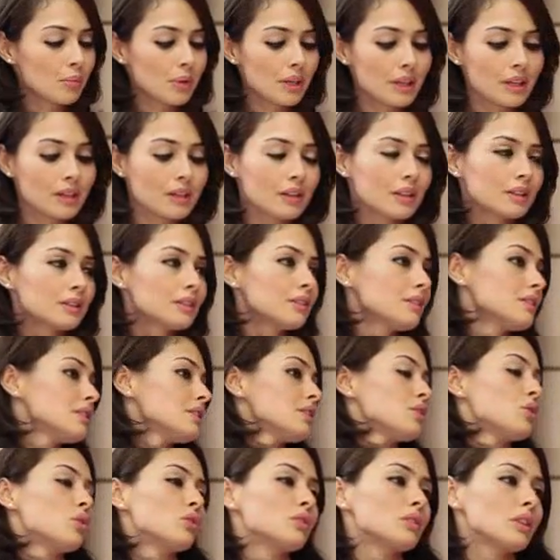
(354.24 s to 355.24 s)
Peki kadın
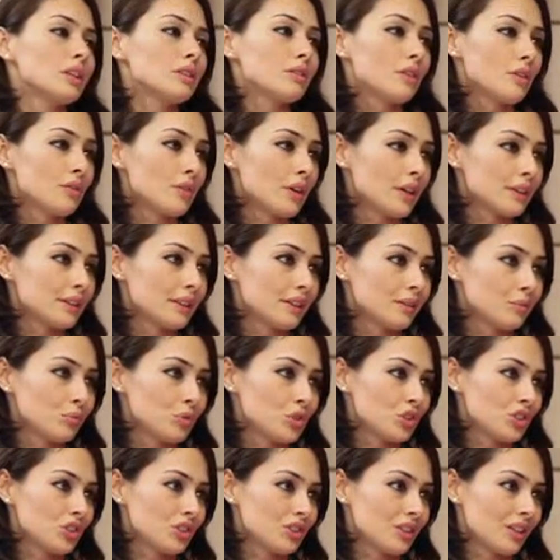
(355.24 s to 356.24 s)
sigortalı vefat
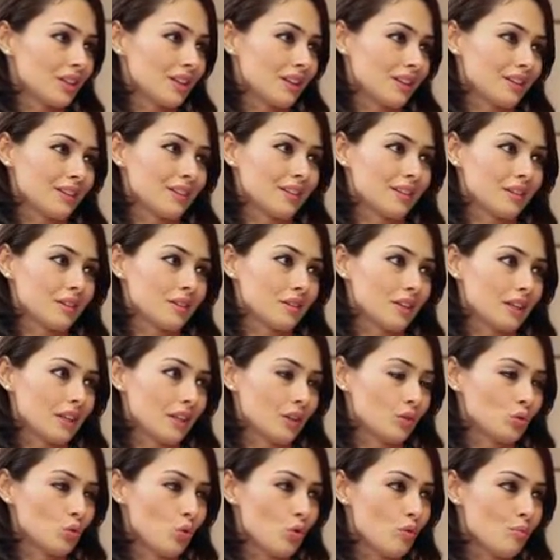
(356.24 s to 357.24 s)
etmiş ise
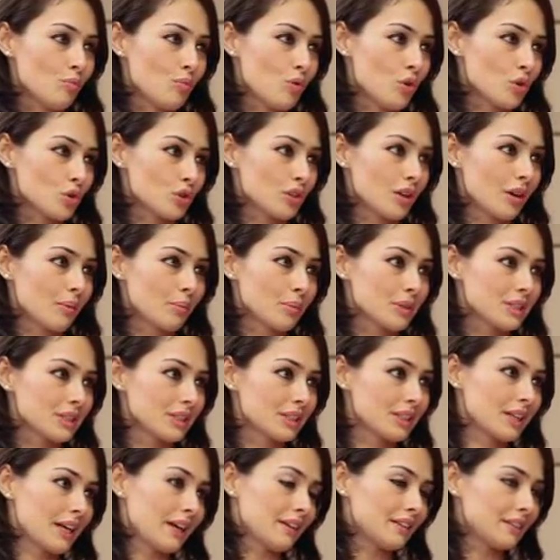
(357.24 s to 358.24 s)
e, doğum
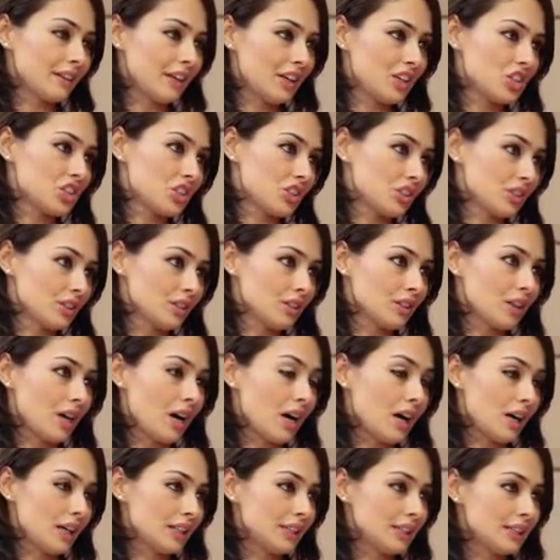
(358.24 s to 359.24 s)
borçlanmasını kendi eşi,
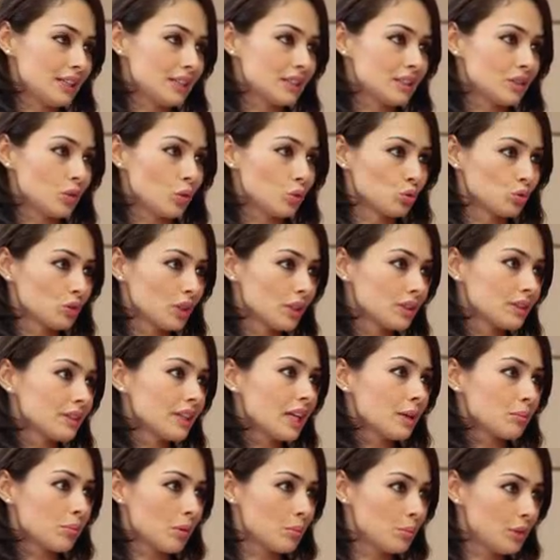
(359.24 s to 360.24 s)
ailesi onun
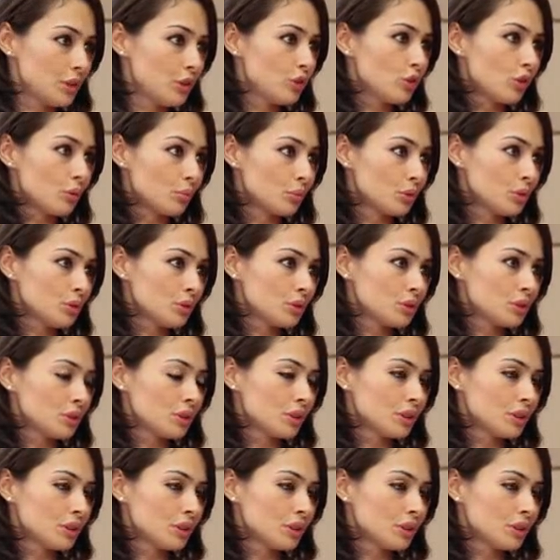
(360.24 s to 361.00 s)
adına yapabiliyor mu?